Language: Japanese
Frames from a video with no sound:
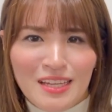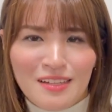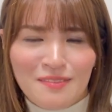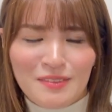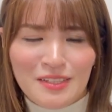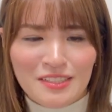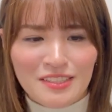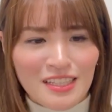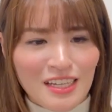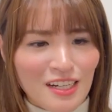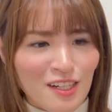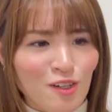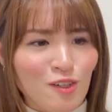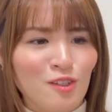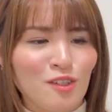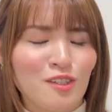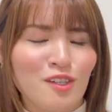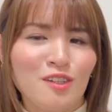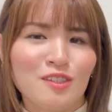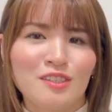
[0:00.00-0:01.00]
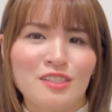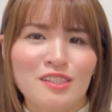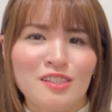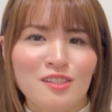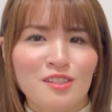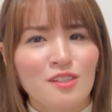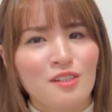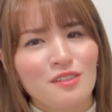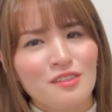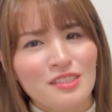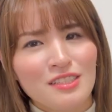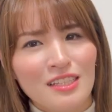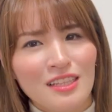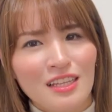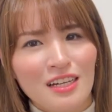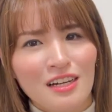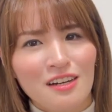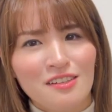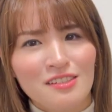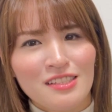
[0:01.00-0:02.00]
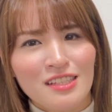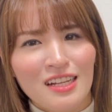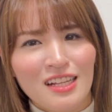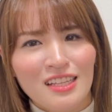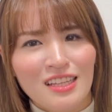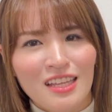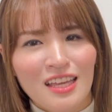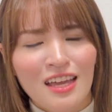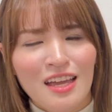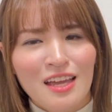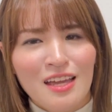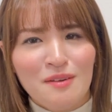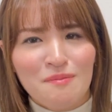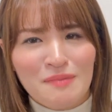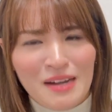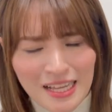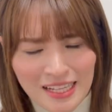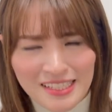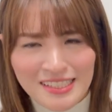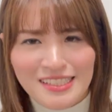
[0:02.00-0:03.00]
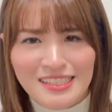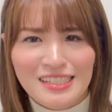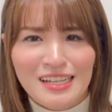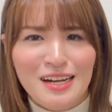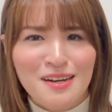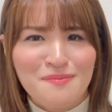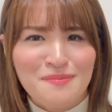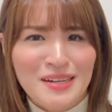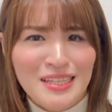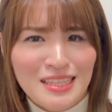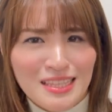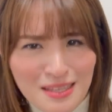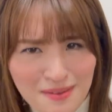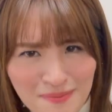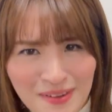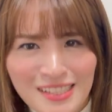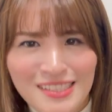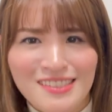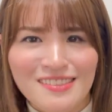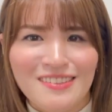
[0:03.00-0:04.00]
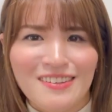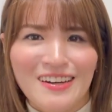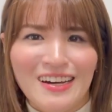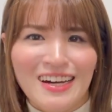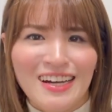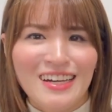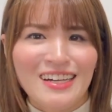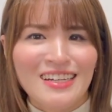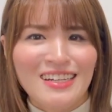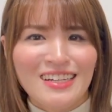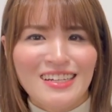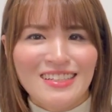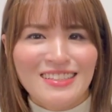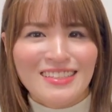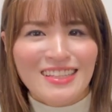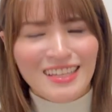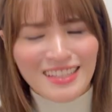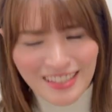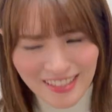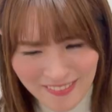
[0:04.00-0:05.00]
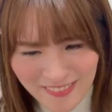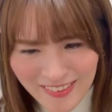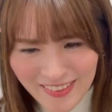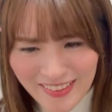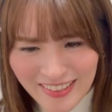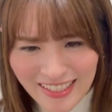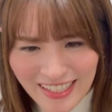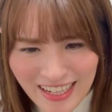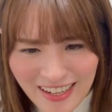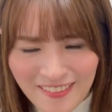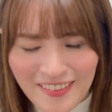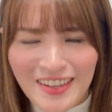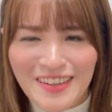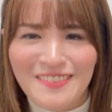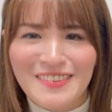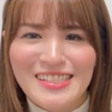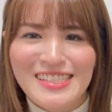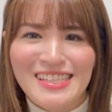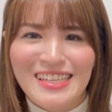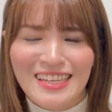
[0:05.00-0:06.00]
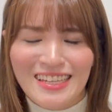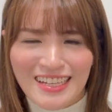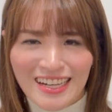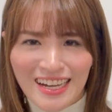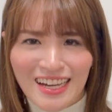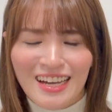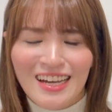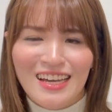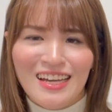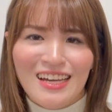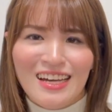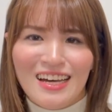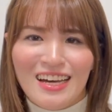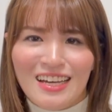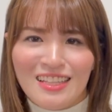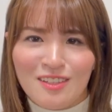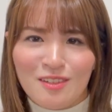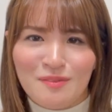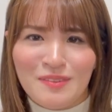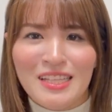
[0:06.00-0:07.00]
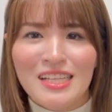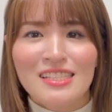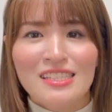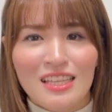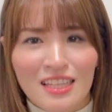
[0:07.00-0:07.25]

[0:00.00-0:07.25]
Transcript: まあ、普段この曲にすごく背中を押されて毎日頑張ってますとか何でも構いませんがあの皆さ